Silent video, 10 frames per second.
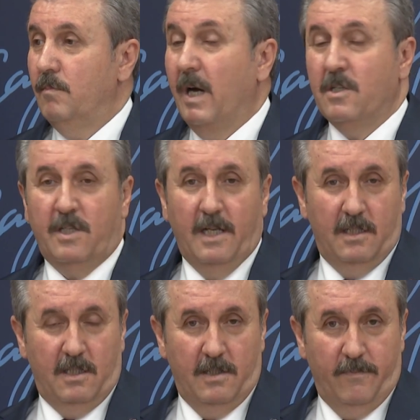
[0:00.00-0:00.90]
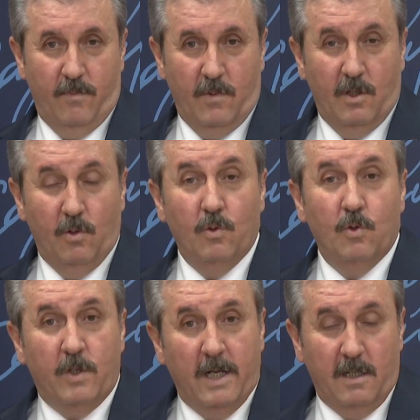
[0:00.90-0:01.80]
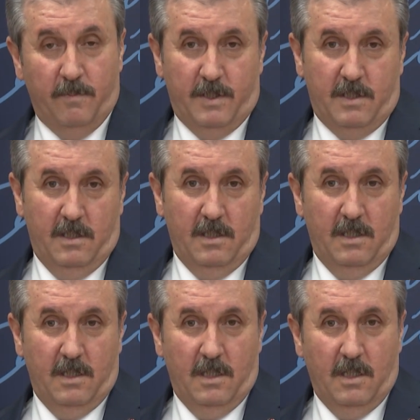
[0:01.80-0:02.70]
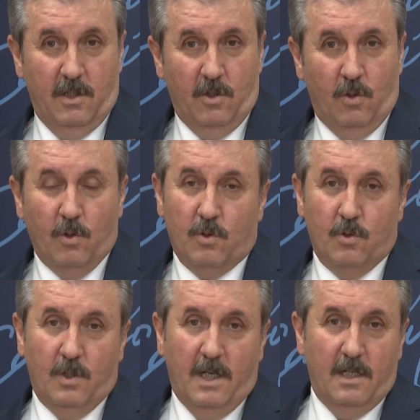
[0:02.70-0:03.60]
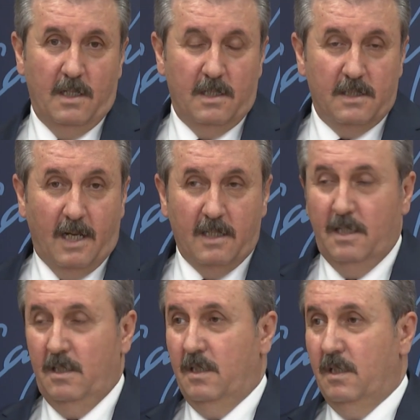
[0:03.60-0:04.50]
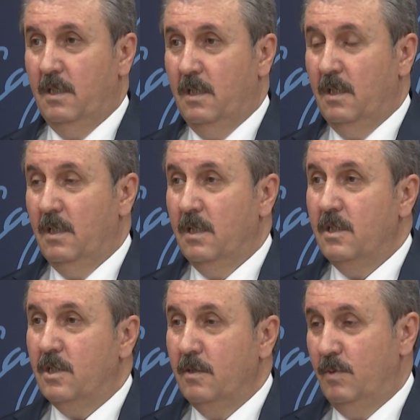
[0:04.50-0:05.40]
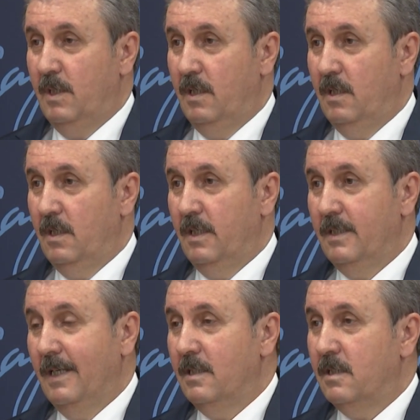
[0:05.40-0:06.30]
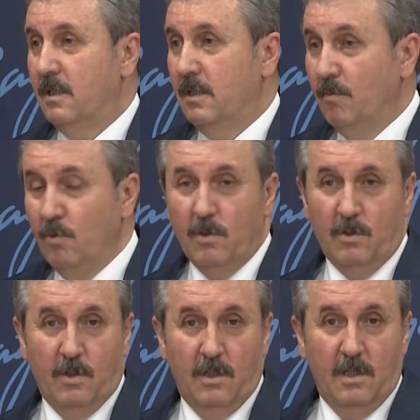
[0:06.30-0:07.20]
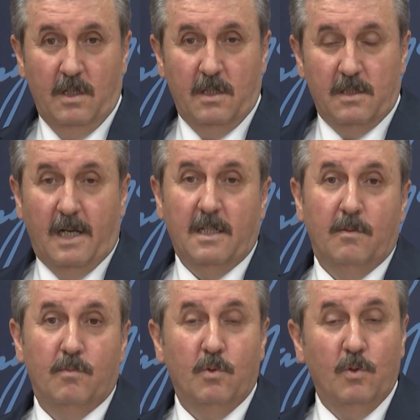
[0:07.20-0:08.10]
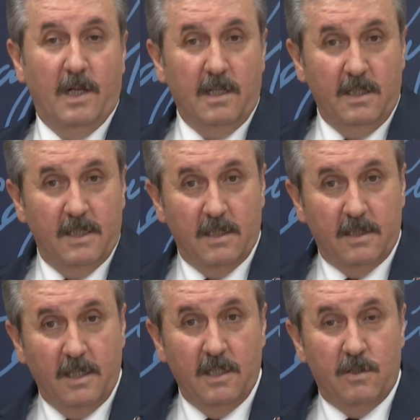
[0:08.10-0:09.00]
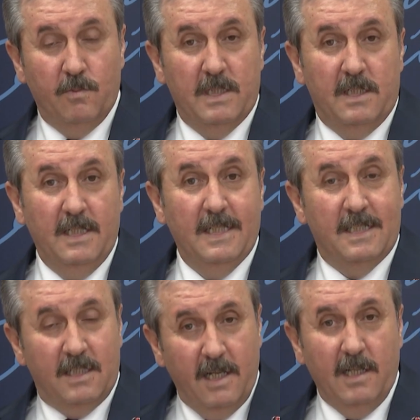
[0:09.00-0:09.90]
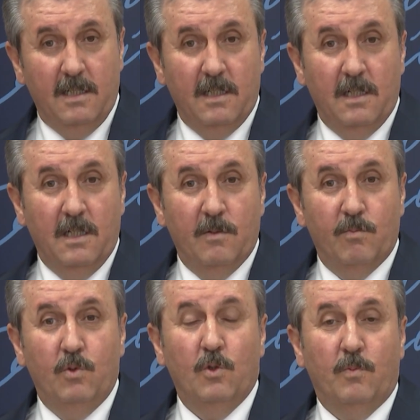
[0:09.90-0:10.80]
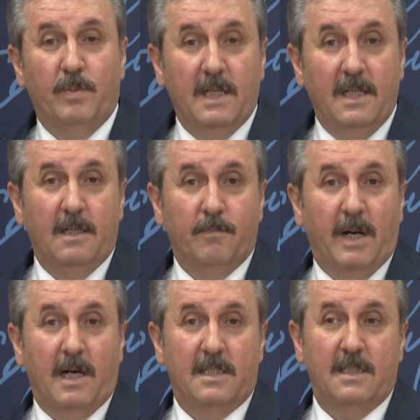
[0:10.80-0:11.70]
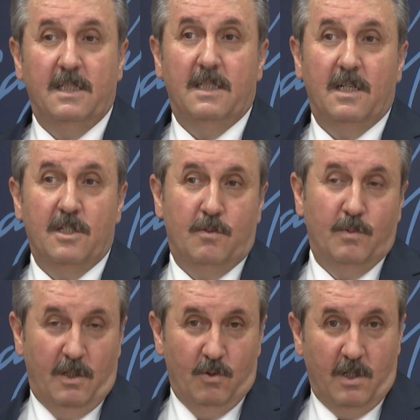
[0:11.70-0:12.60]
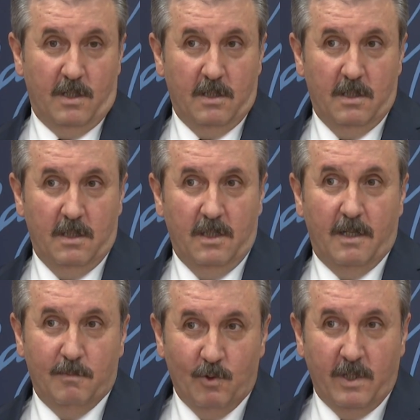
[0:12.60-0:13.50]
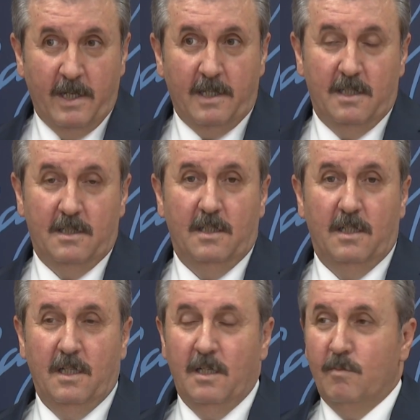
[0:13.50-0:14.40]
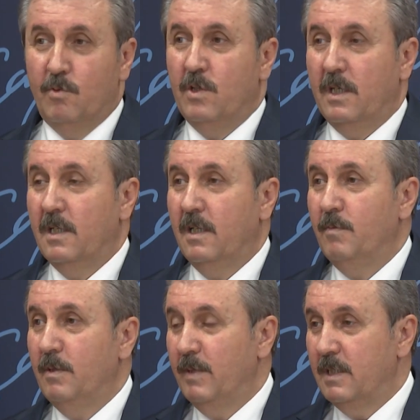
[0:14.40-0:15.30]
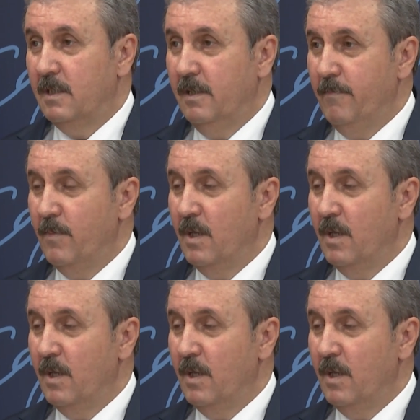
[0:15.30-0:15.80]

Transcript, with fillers: başkenti, üniter yapısı konusunda zaten hiç kimse değişsin demiyor. Zaten bunların değişmesini isteyen Büyük Birlik Partisi'nin de hışmına uğrar. Yani bunu da herkesin bu şekilde bilmesini